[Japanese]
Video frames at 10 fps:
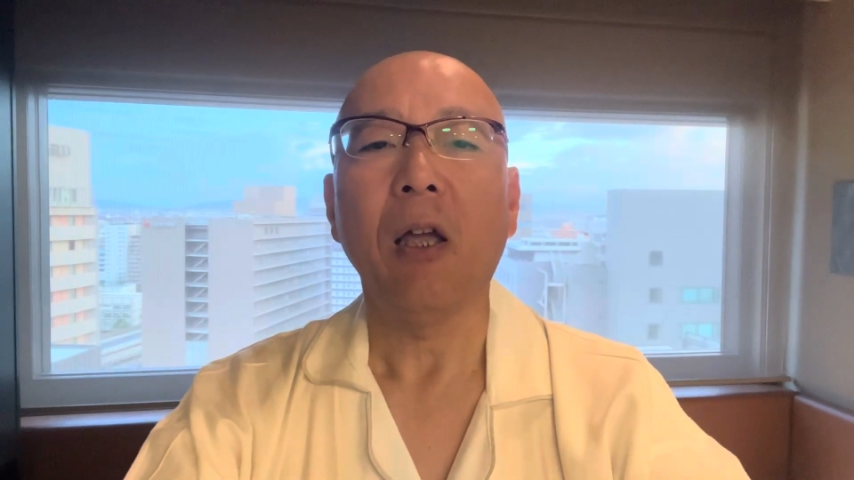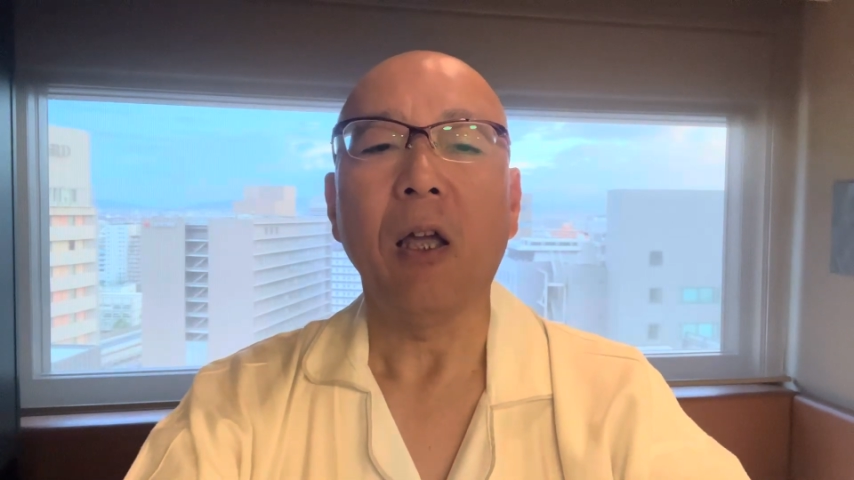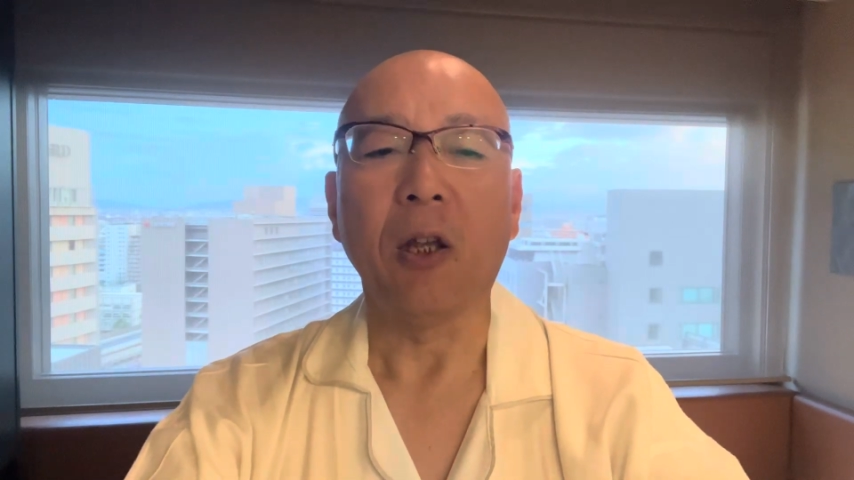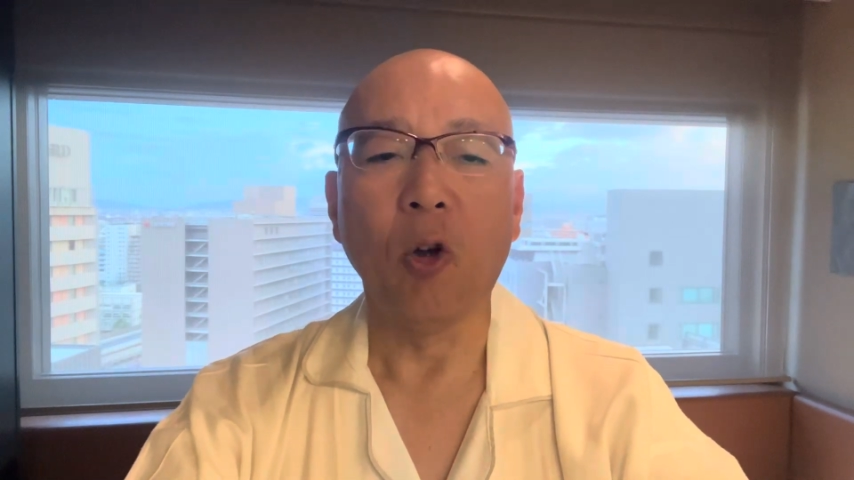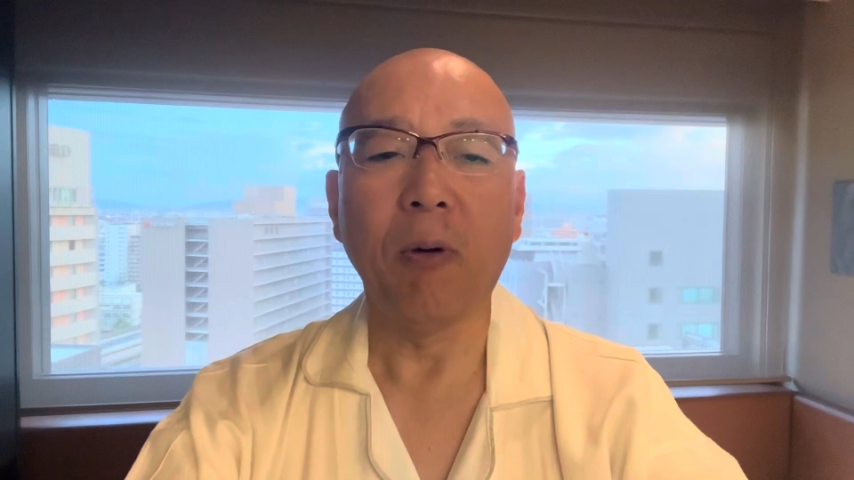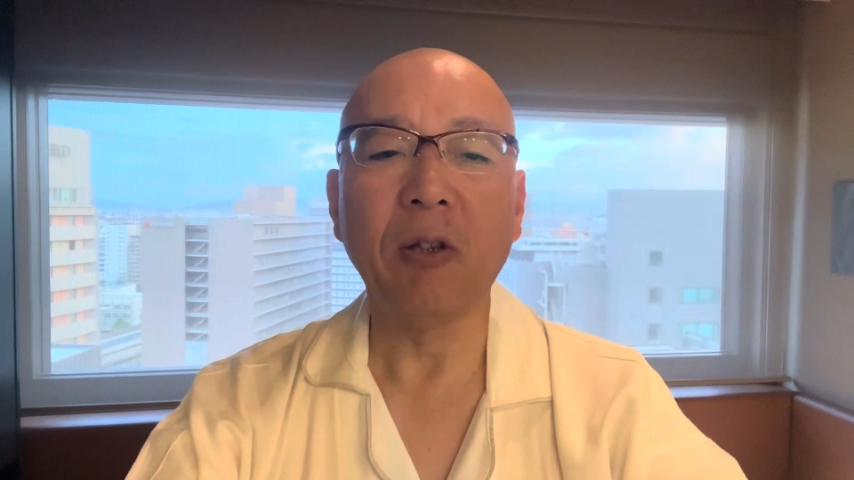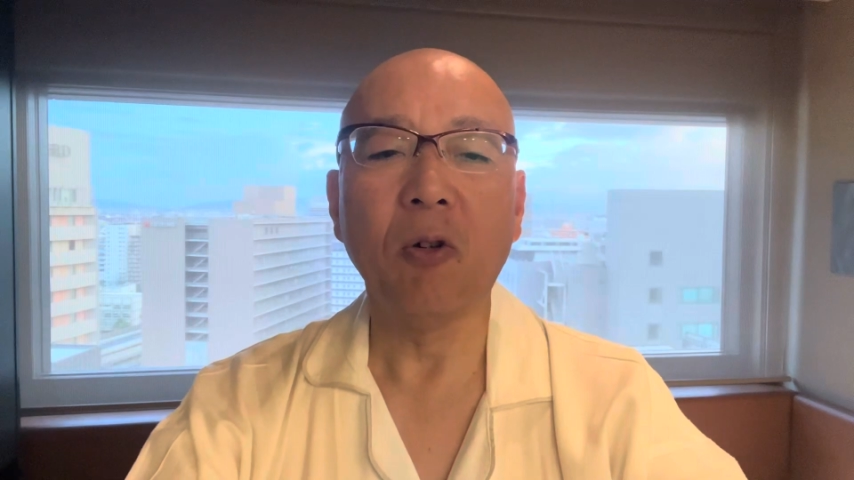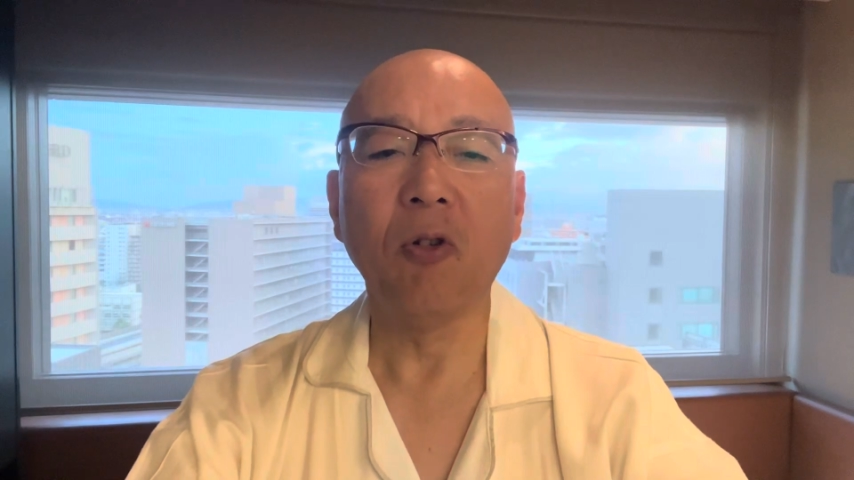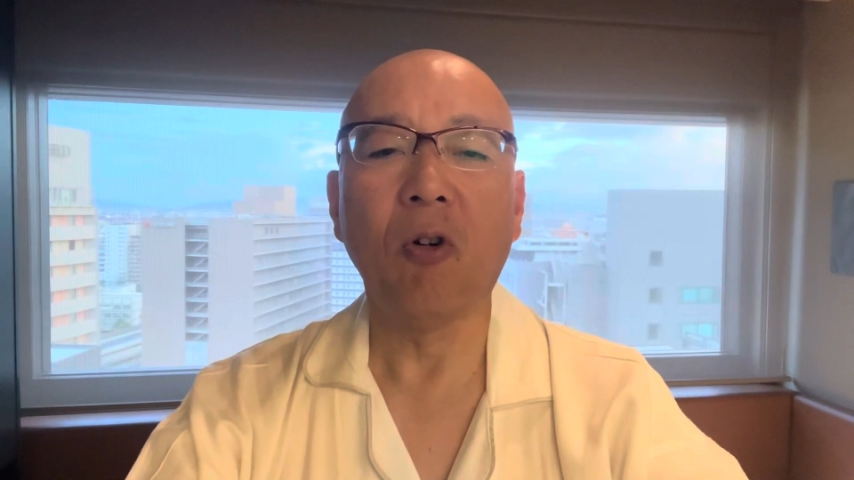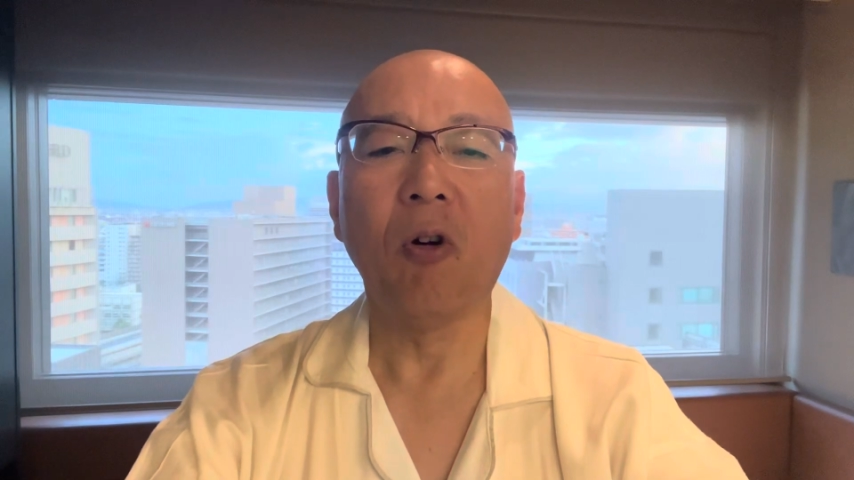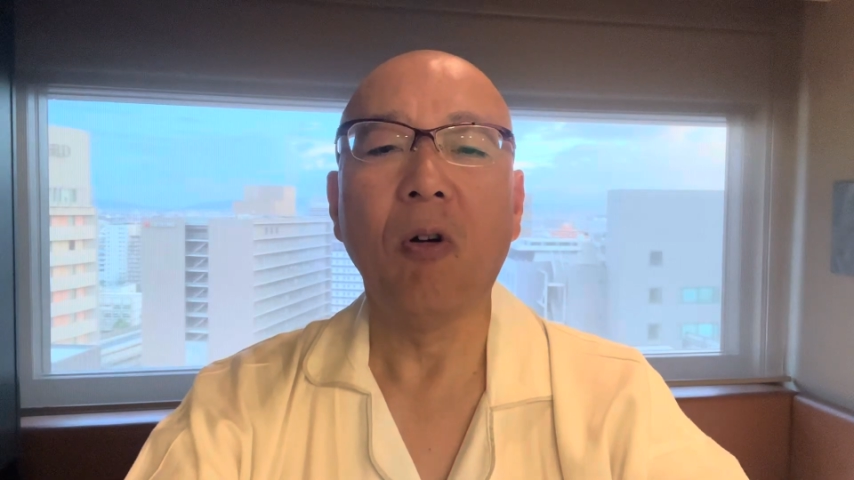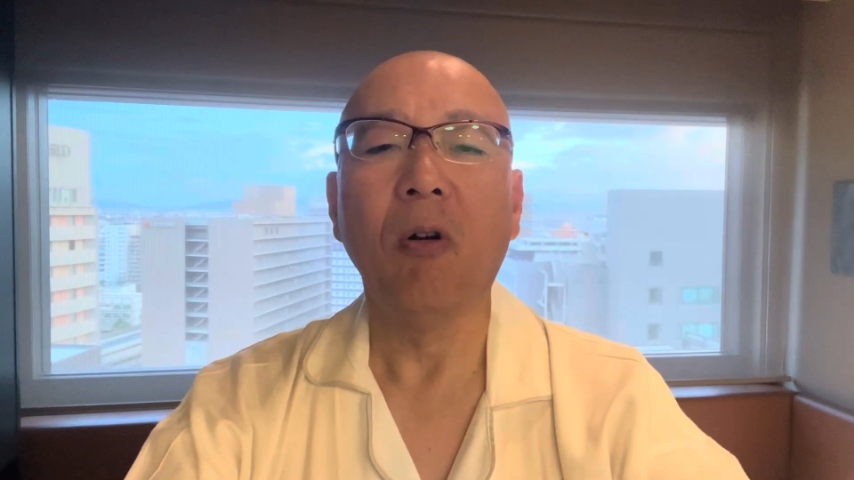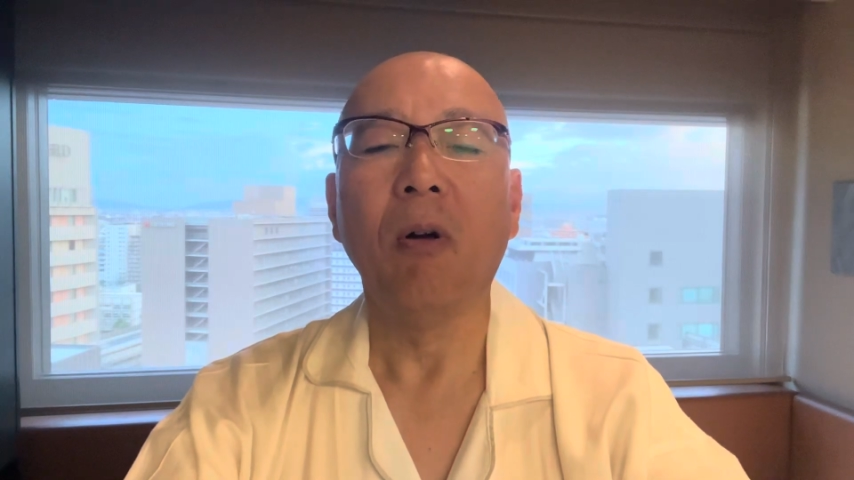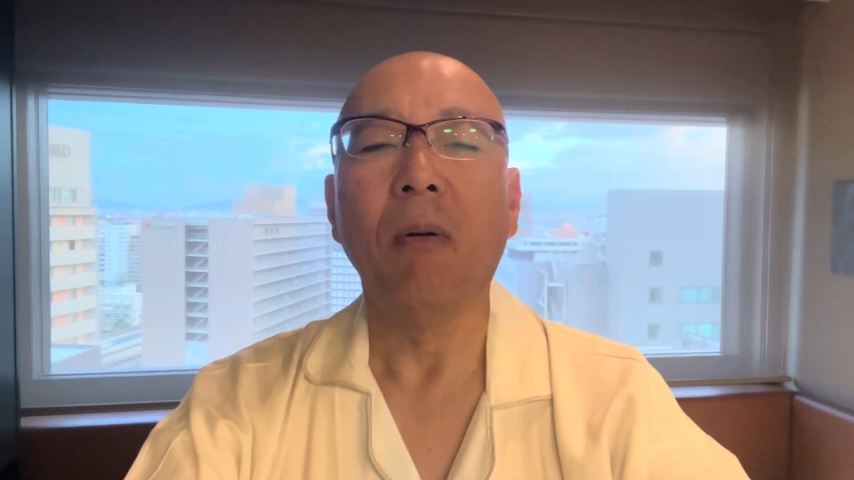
共和党の